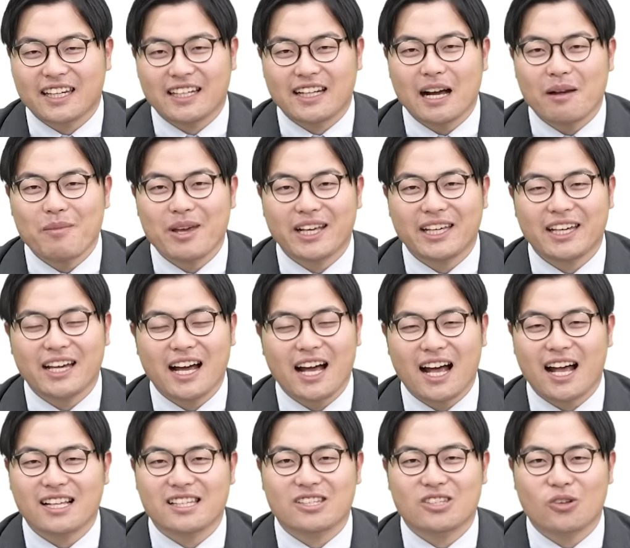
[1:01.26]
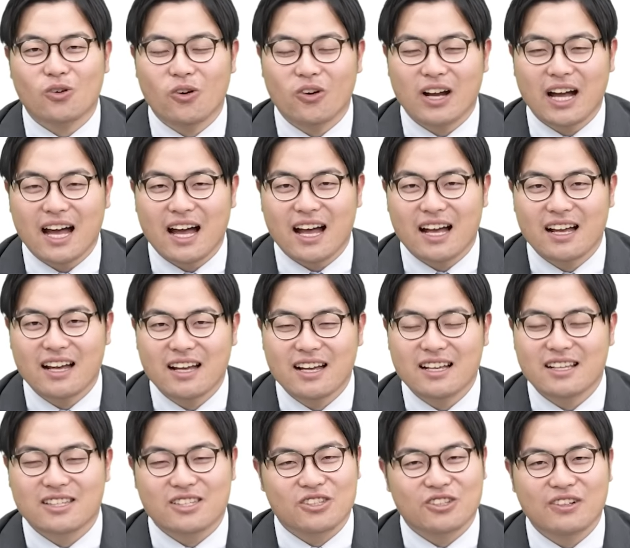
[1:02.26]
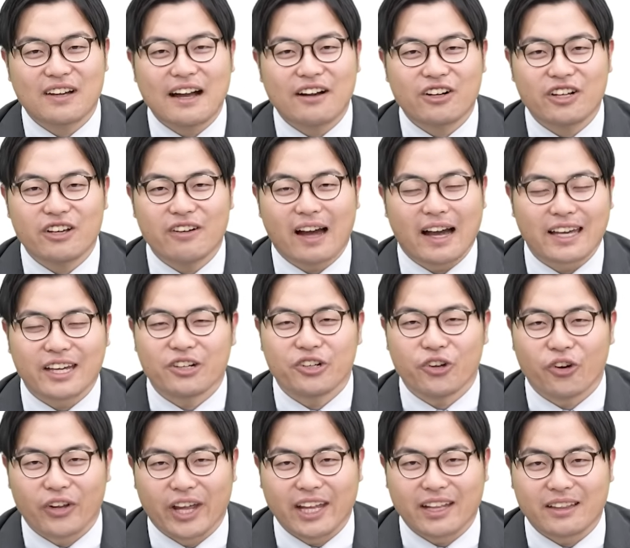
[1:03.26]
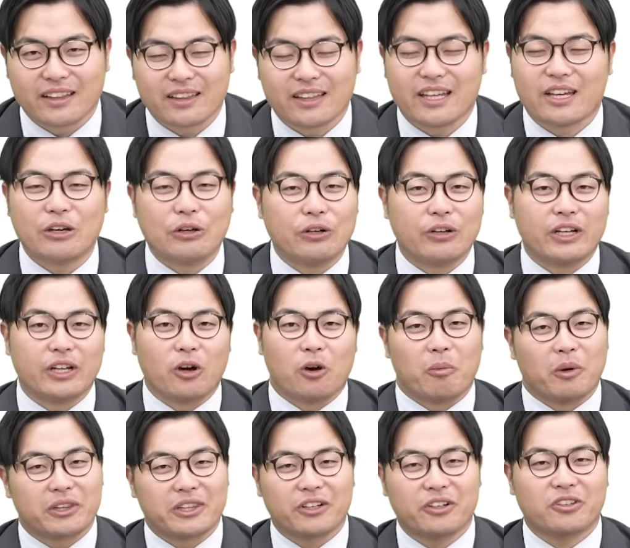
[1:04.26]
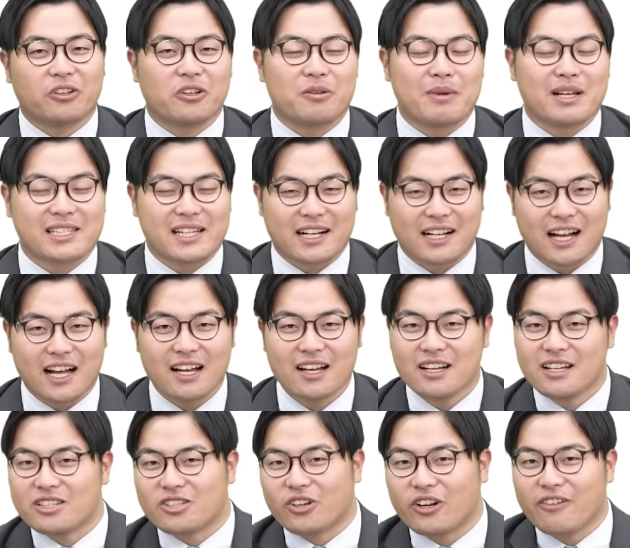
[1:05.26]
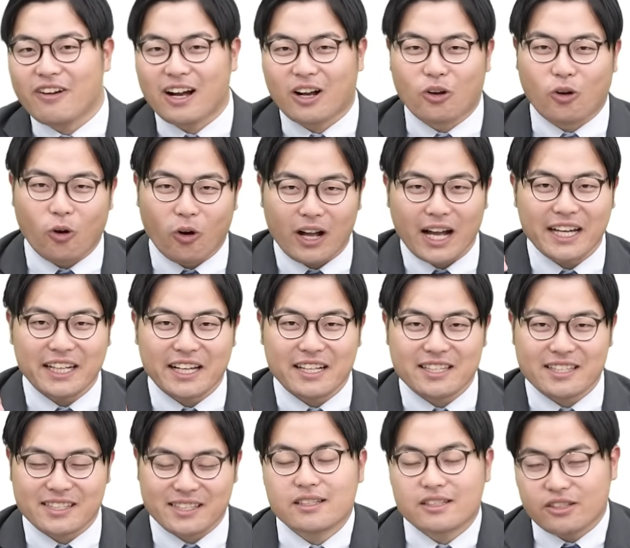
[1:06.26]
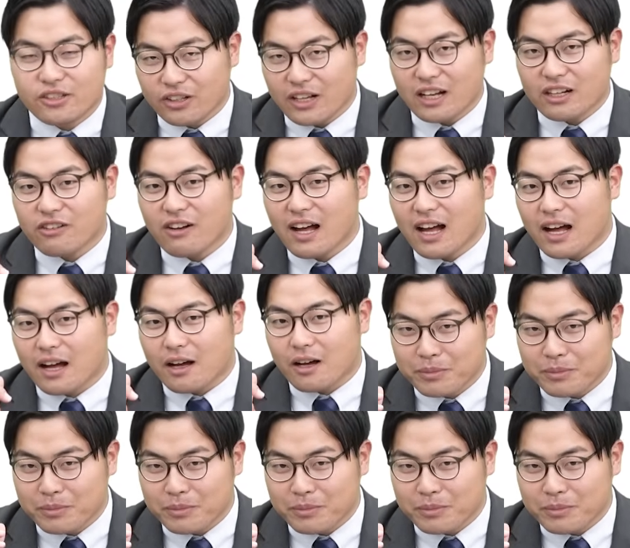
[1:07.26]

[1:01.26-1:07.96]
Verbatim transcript: ひらめきや発想が数学にはいるよねっていう風に思ってる人いませんか？それは誤解です。数学は